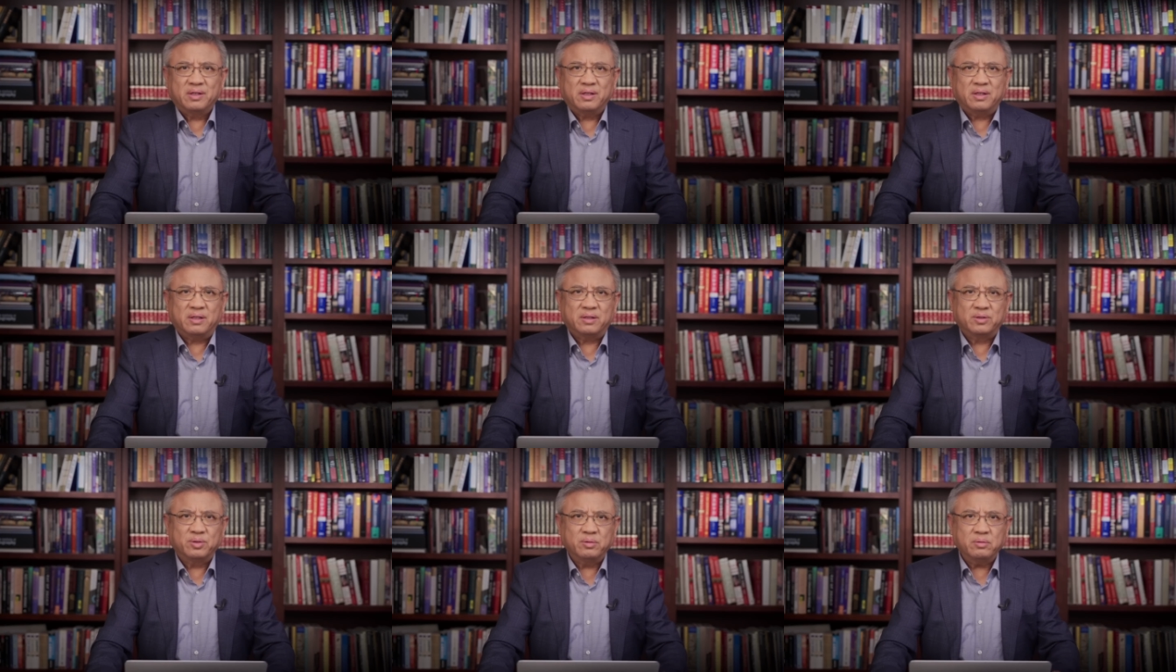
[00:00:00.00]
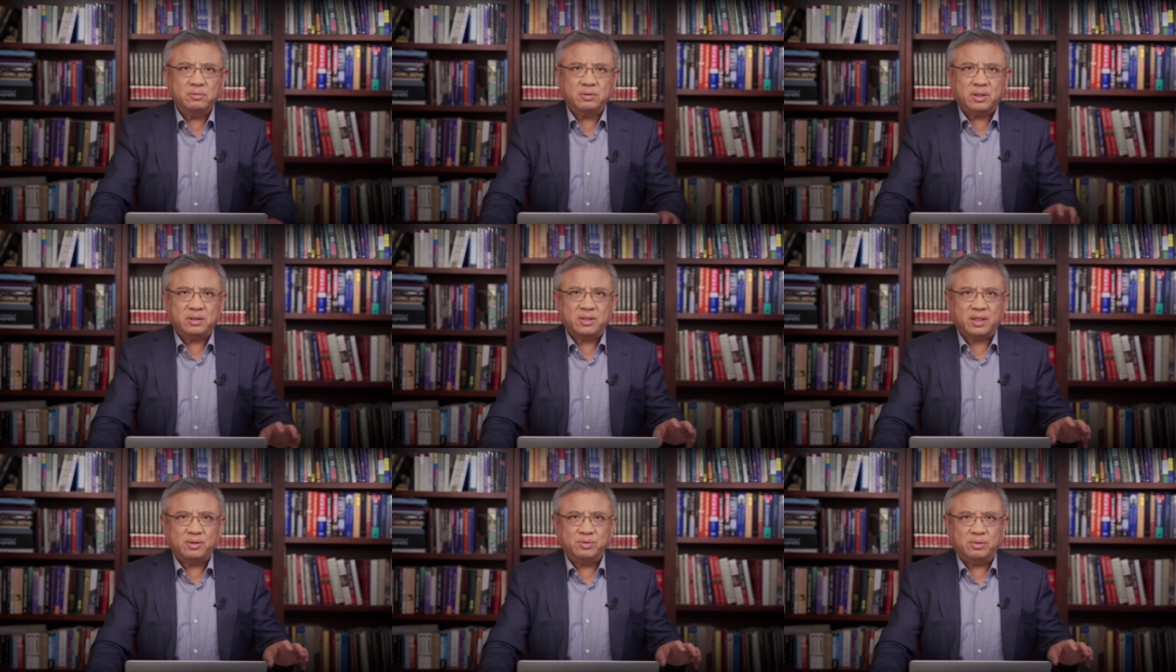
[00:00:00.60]
呃，中共呢
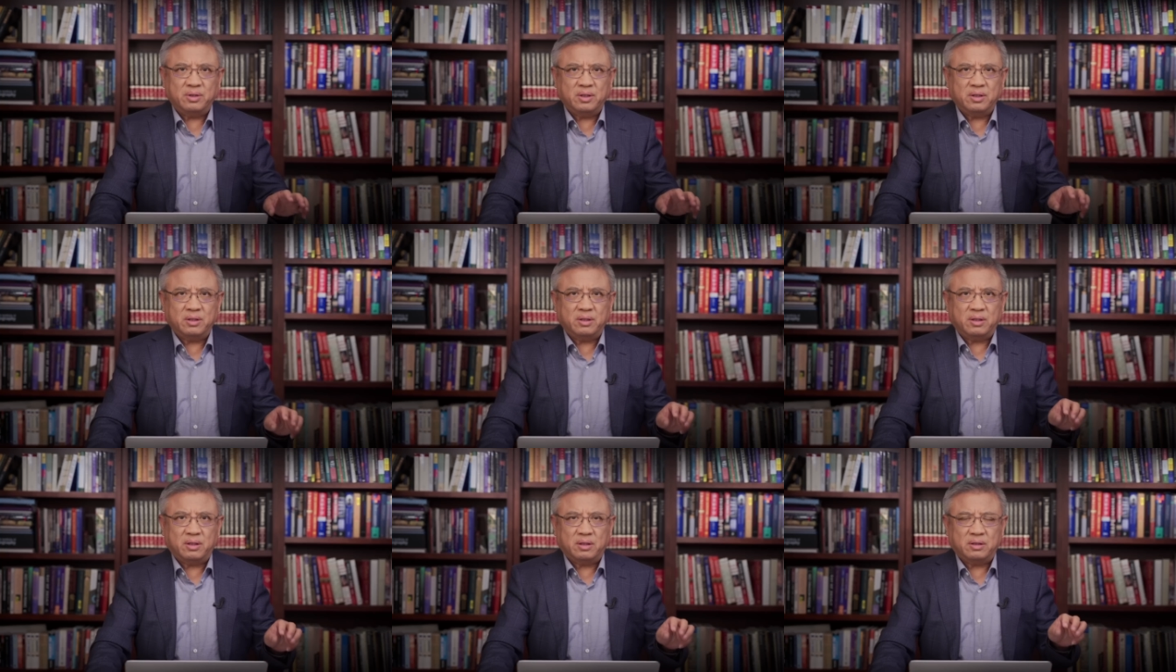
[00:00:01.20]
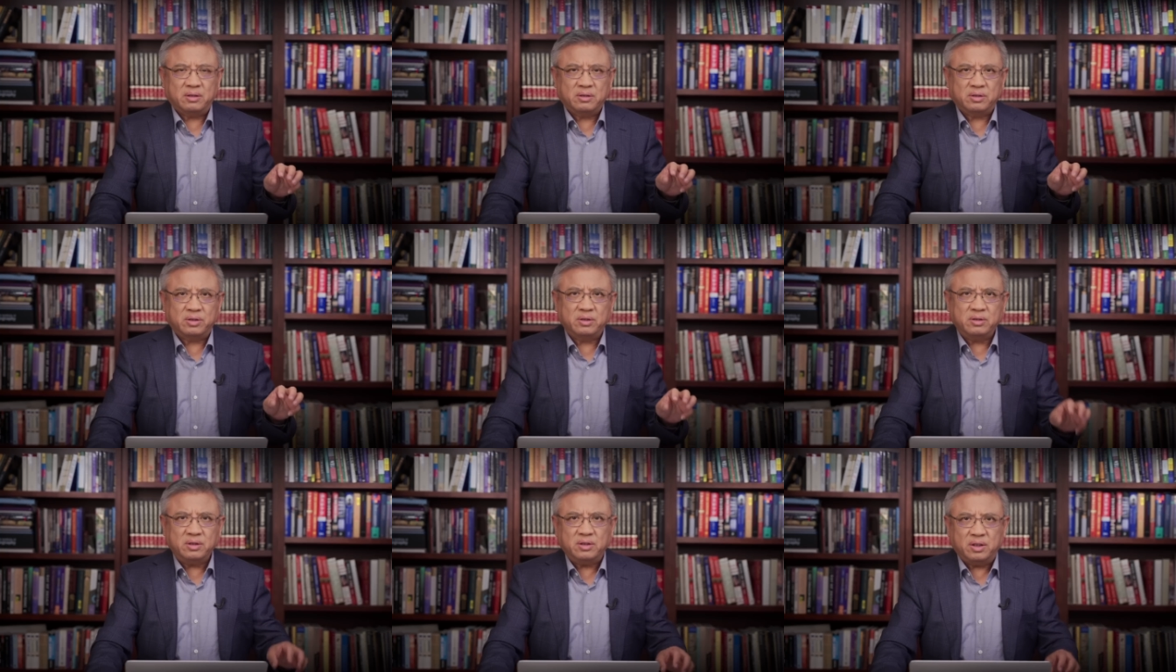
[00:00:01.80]
采取了一个
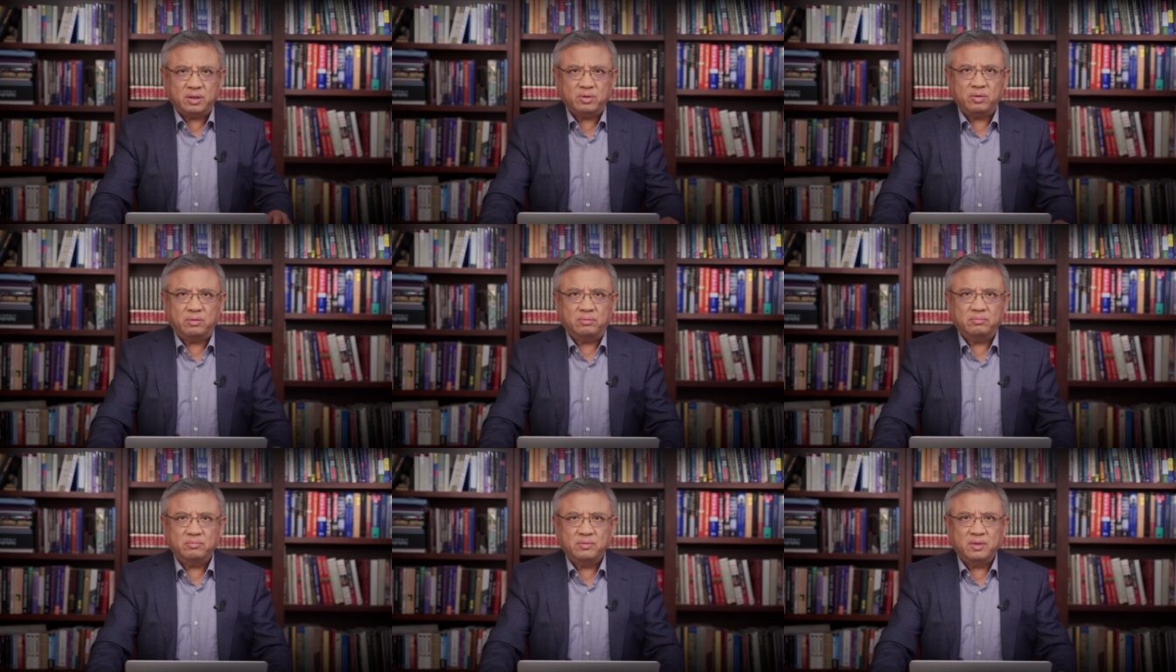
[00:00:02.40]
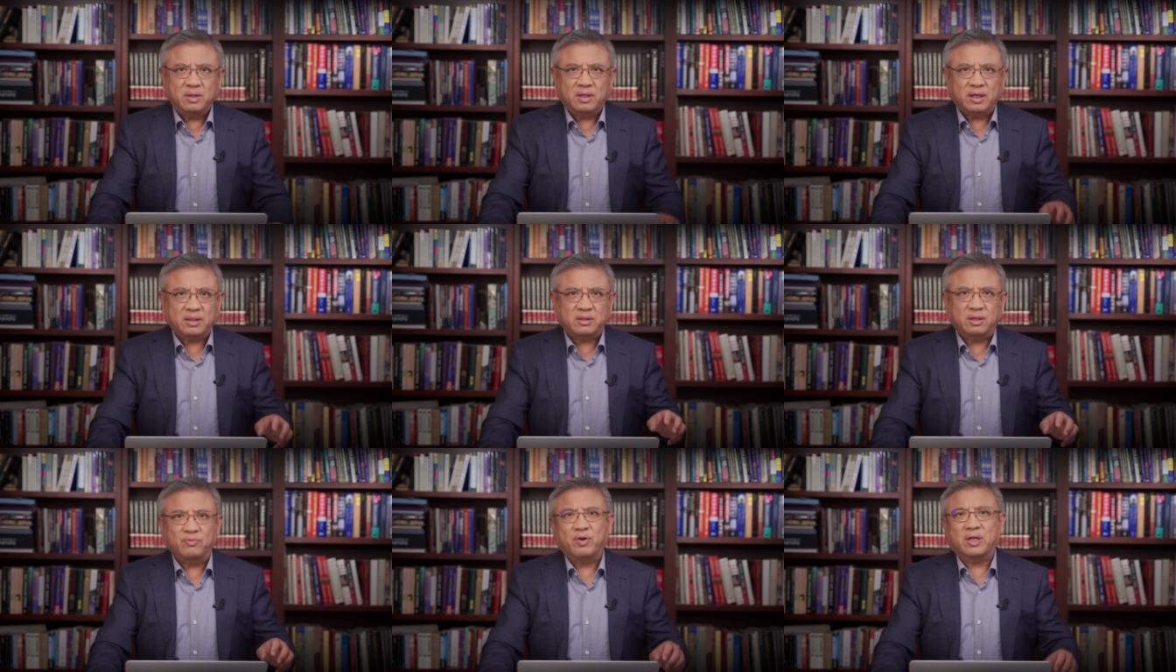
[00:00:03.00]
实际行动来
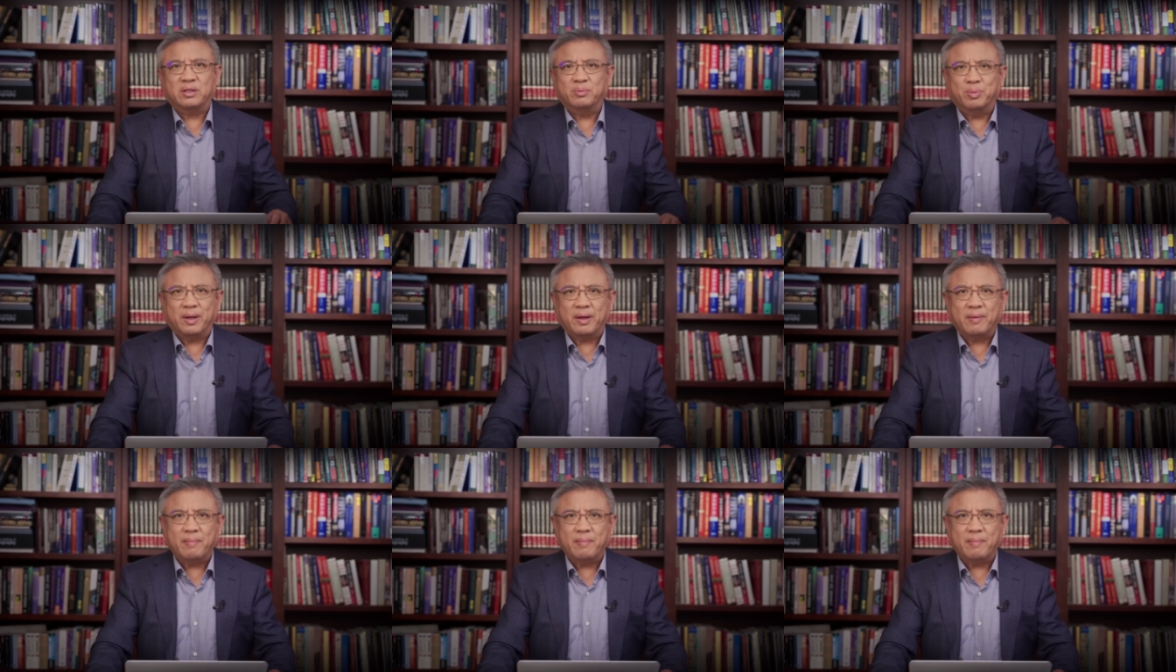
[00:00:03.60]
惩罚日本，